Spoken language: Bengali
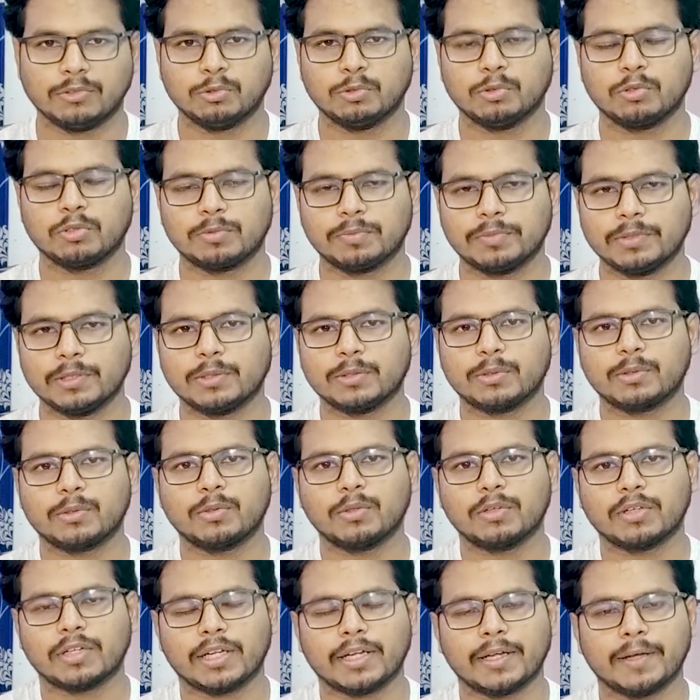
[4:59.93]
যোগ বিয়োগ
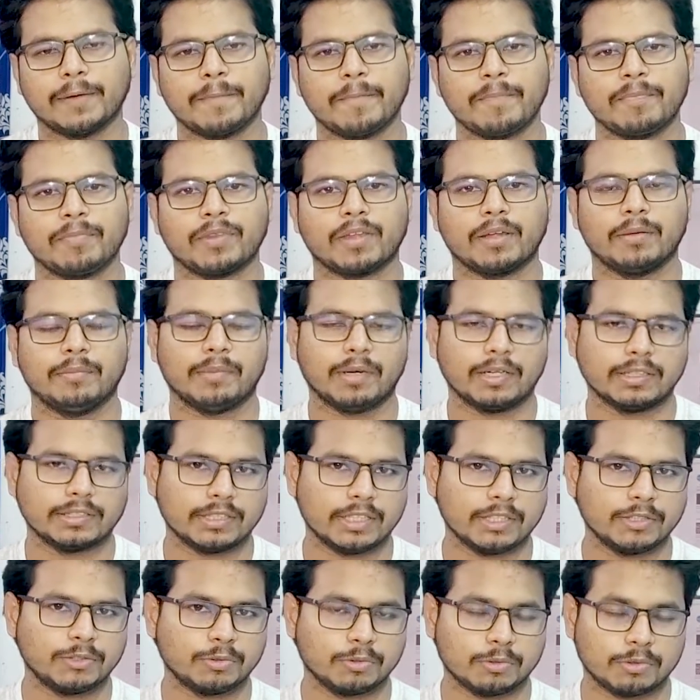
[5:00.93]
করে বা
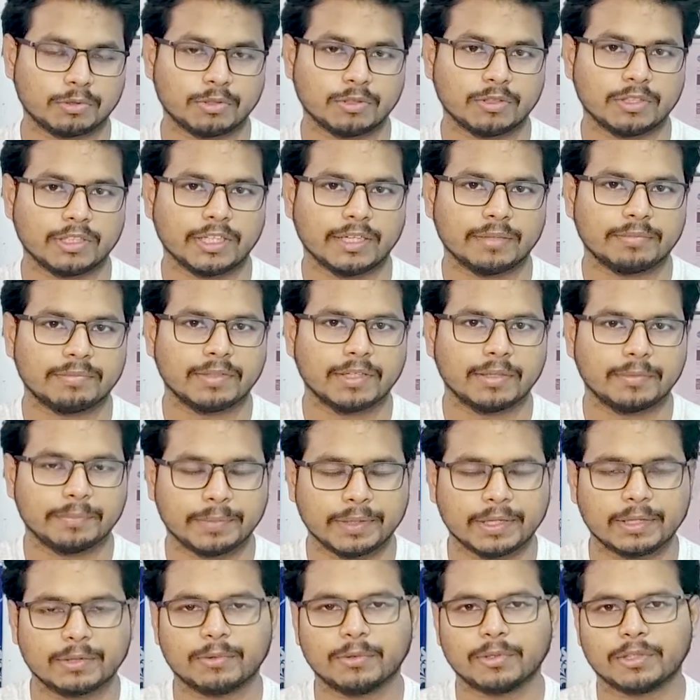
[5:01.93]
সেই সূত্র দিয়ে আপনার
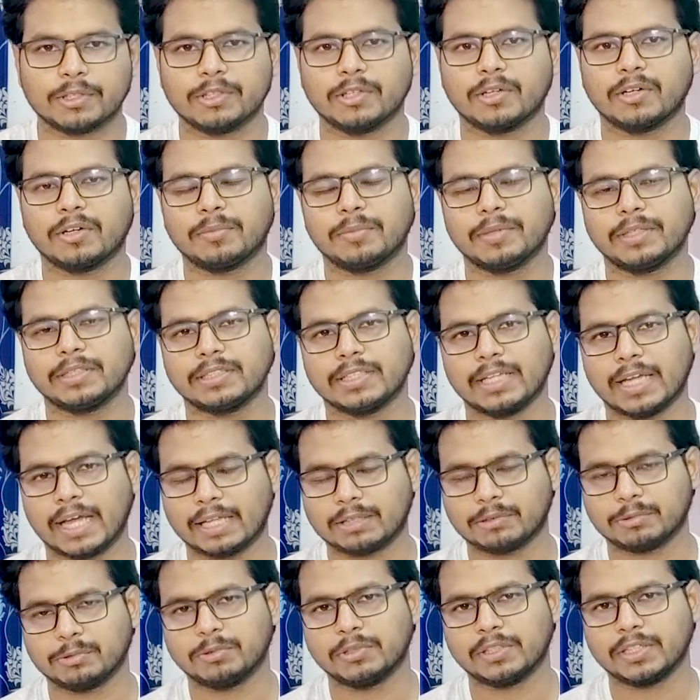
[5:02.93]
বের করতে হবে যে
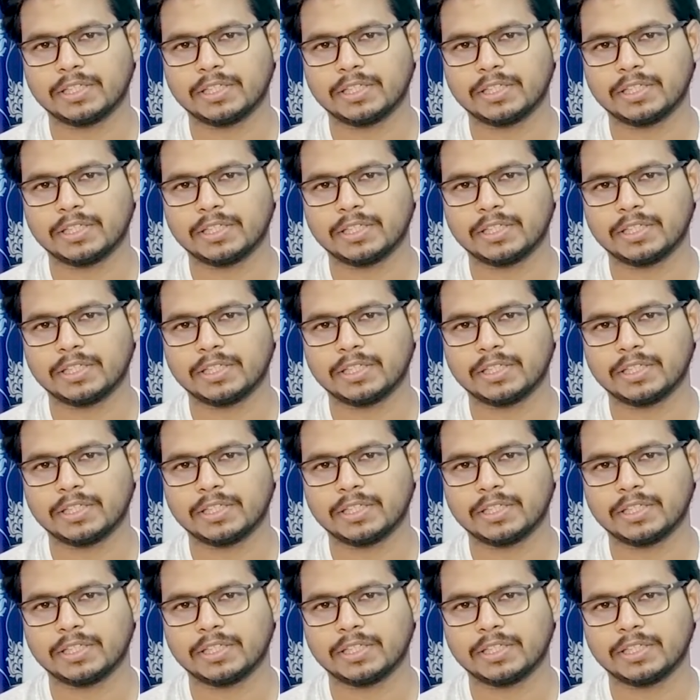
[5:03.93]
এত